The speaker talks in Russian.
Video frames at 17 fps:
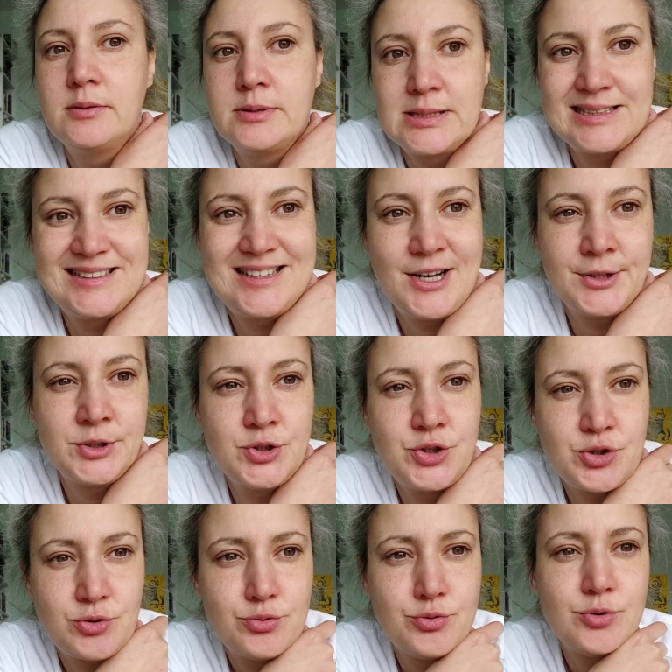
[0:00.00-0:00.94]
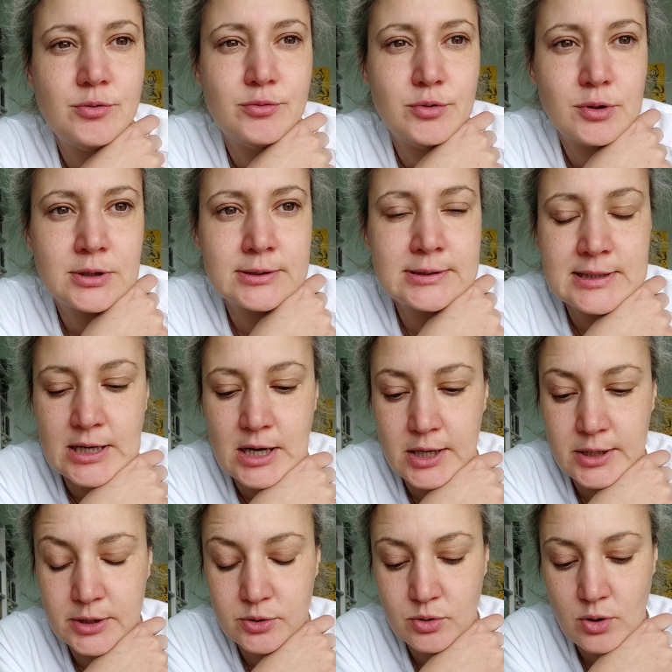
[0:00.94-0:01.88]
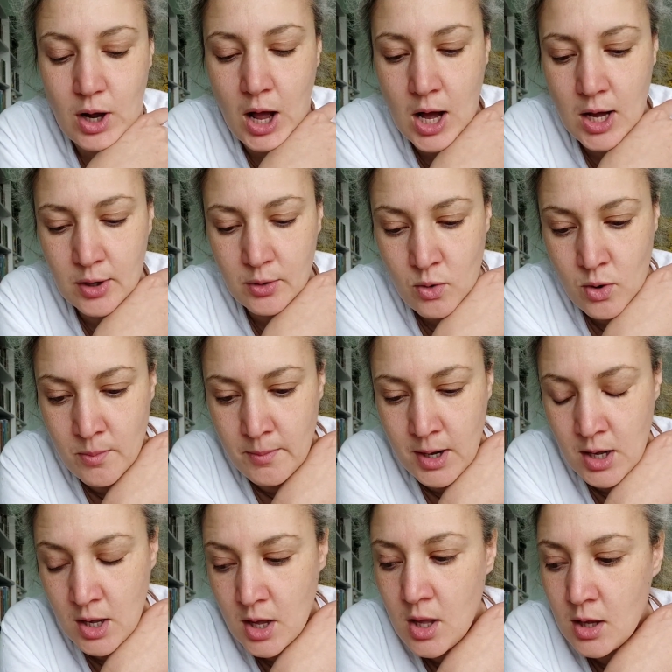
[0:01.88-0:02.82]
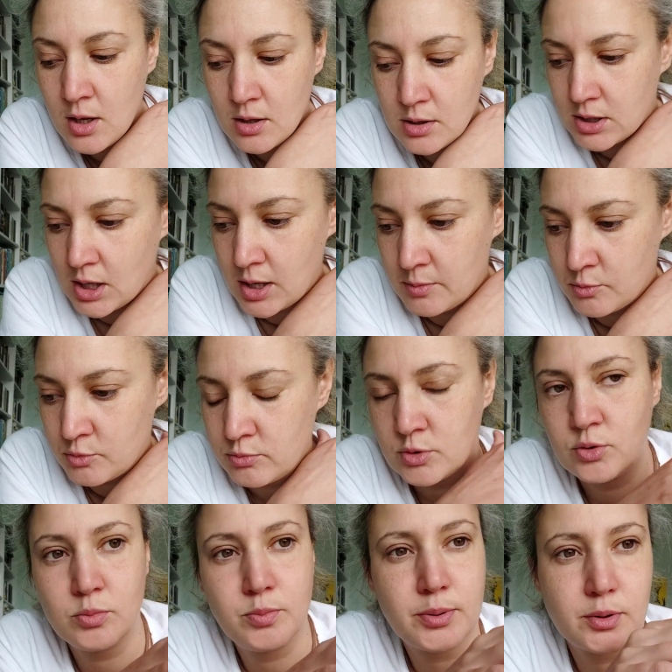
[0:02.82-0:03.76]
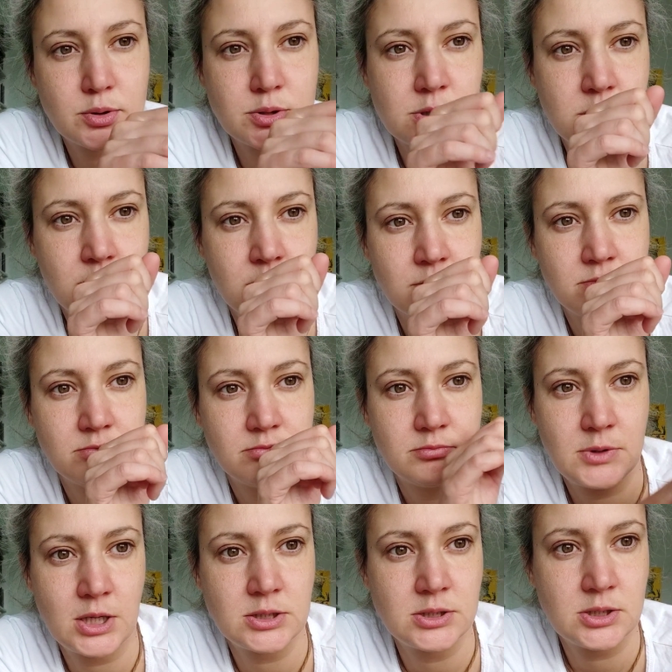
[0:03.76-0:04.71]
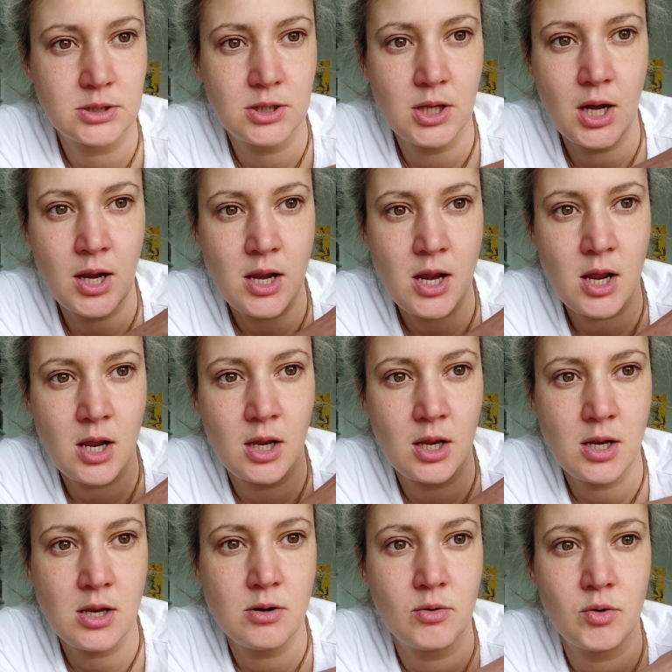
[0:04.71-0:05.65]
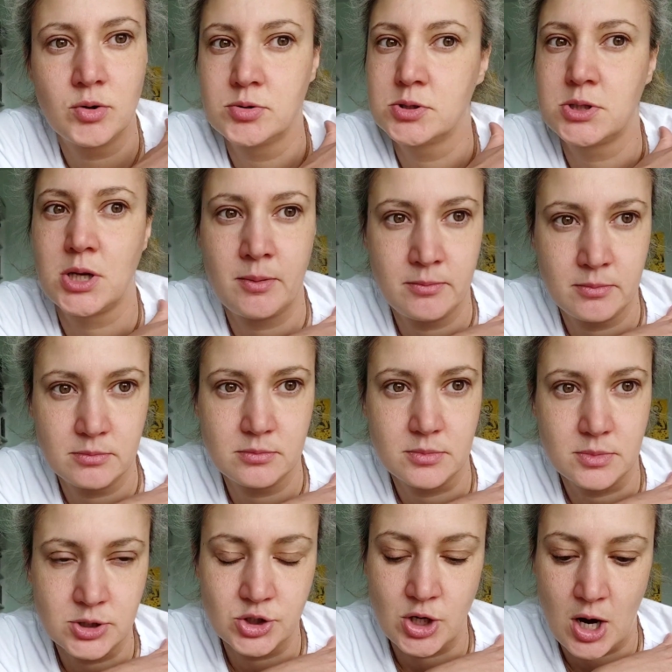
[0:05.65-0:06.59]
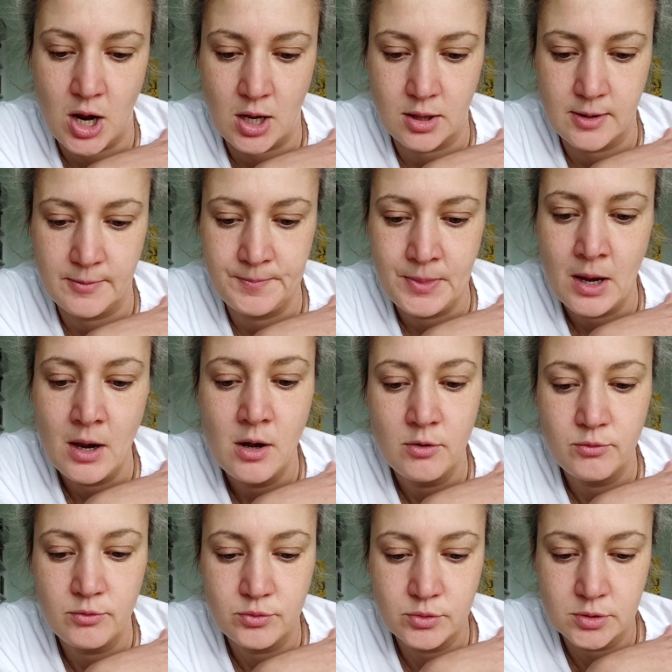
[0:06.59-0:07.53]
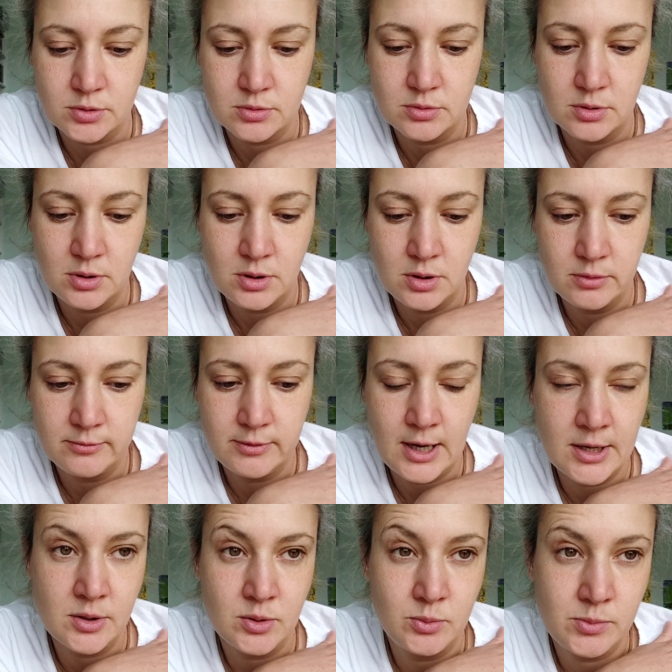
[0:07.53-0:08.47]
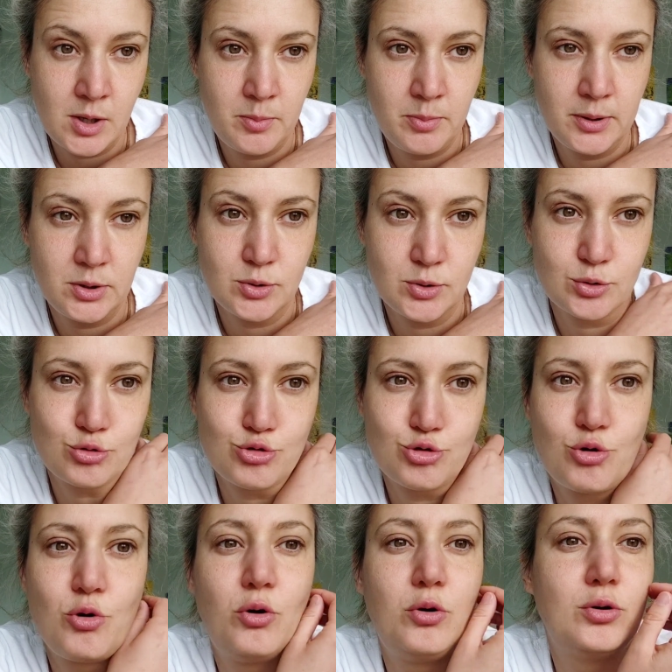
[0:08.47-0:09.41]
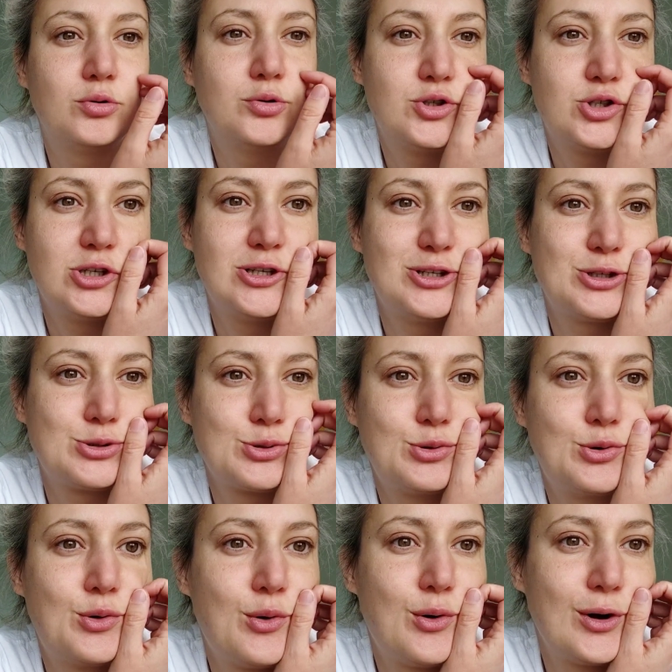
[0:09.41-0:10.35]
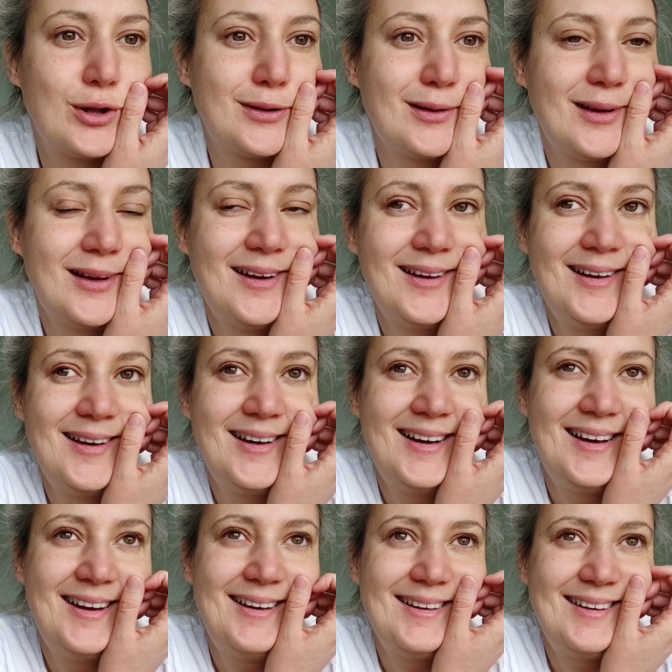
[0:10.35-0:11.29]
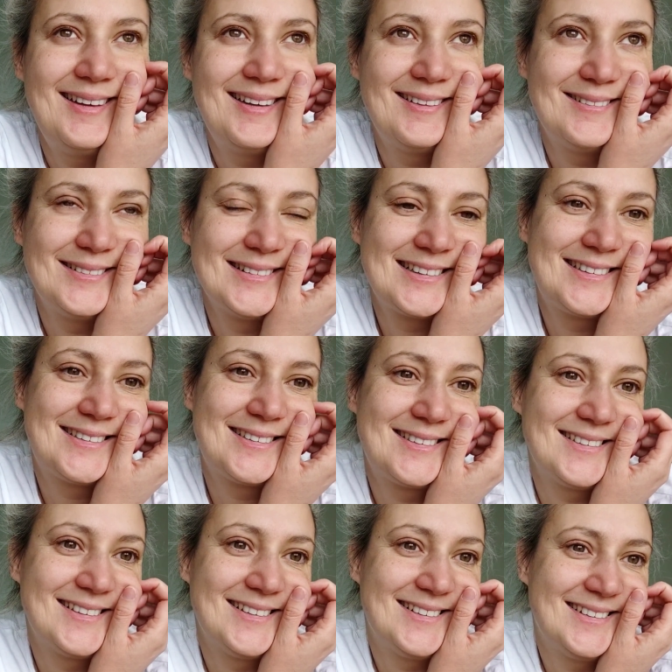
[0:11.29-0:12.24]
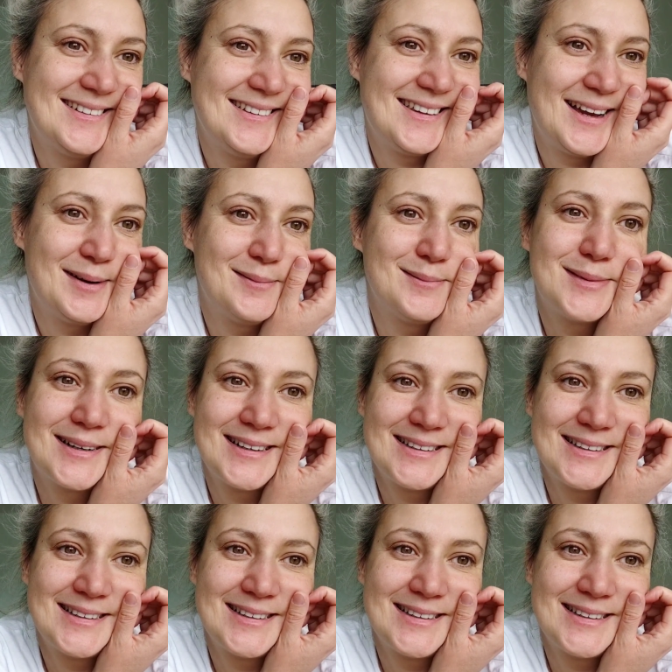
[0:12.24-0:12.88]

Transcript: всегда на чеку его контролирую. А Рома, я ему могу просто дать задание, и он сам решает. Вот. И Ваня у меня пойдет в школу через год. И вот э, я бы